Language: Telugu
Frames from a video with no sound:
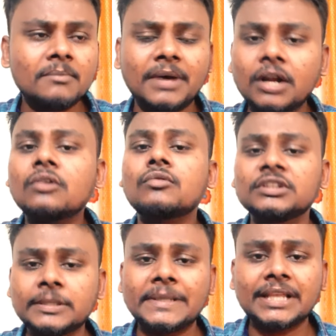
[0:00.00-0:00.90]
మనలో
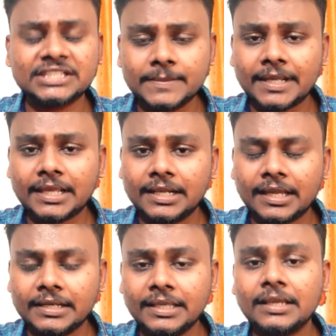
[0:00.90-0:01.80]
కొంతమంది ఆ సినిమాకి వెళ్ళినా
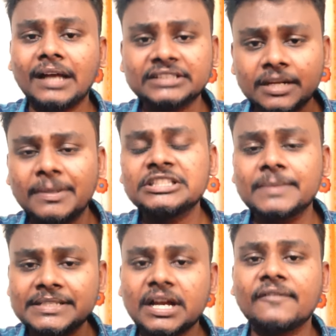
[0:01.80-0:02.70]
కానీ అతనికి మంచి
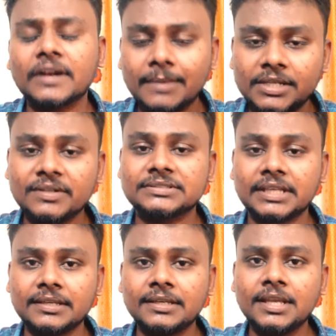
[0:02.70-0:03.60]
మంచి ఆఫర్లు మళ్ళీ
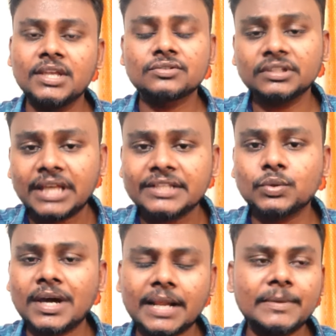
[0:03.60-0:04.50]
వస్తాయి సో దాని
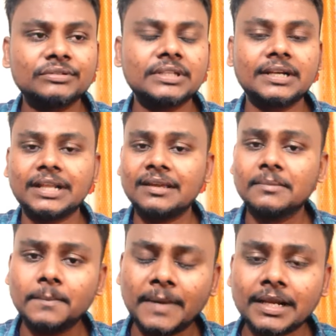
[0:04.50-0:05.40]
ద్వారా ఏమవుతుందంటే
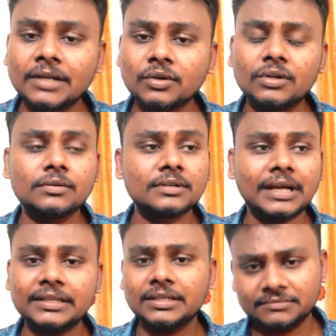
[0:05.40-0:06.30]
మనలాంటి వాళ్ళు
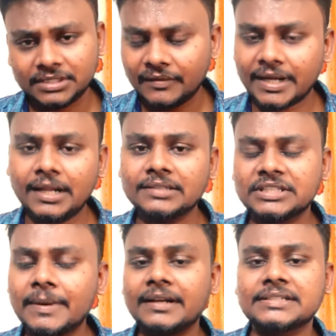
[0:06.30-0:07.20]
ఎవరైనా
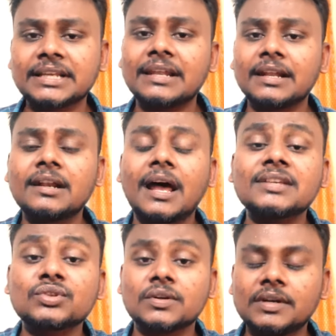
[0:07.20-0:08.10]
సినిమా ఇండస్ట్రీకి వెళ్ళాలని
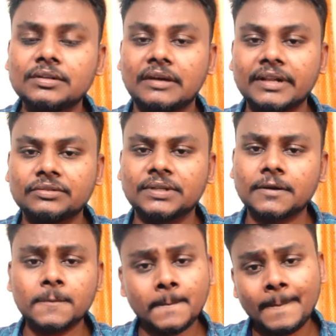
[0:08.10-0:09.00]
ఆశ ఉన్న వాళ్ళు ఎవరైతే ఉంటారో